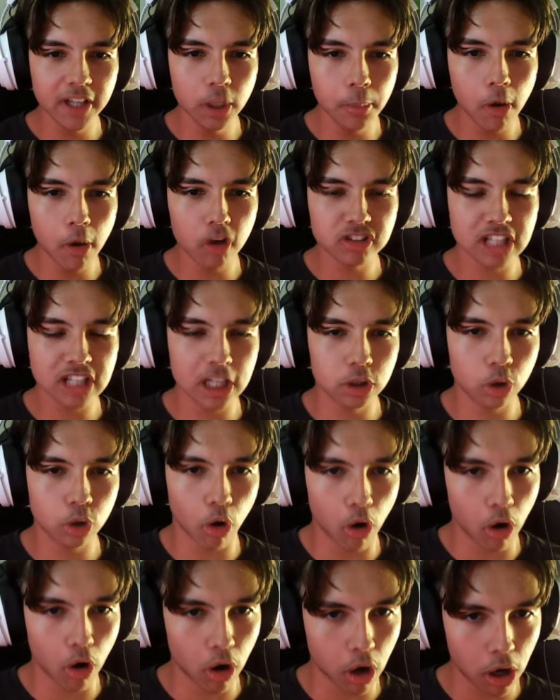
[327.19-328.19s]
meu
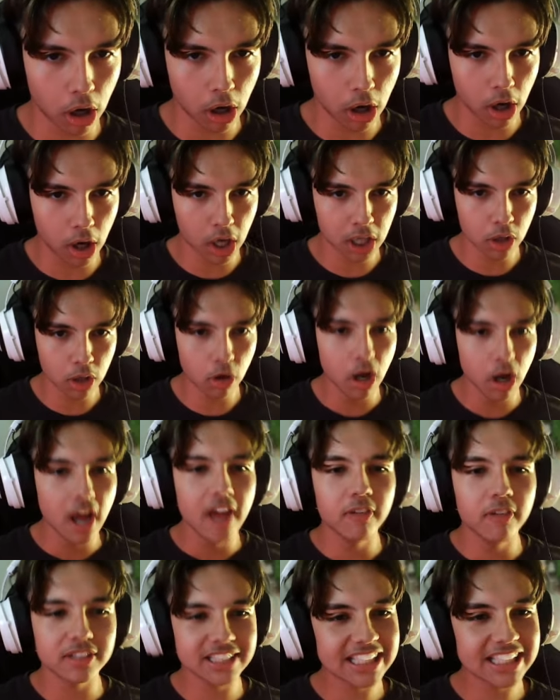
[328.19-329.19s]
escritório.
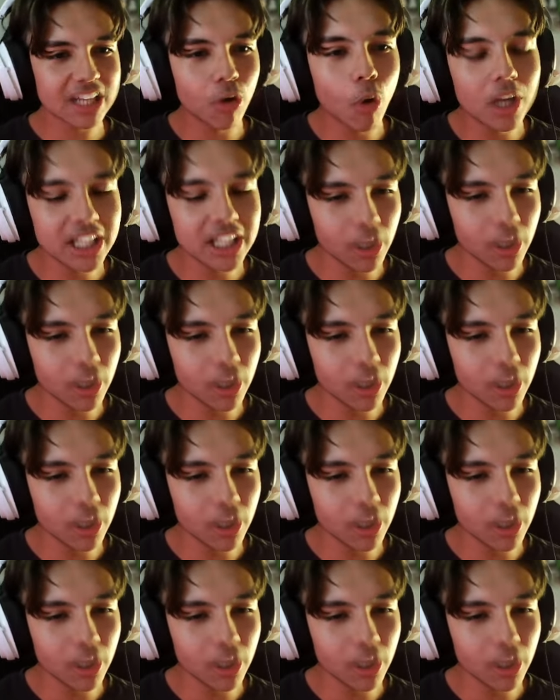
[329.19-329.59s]
Você tá com o olhinho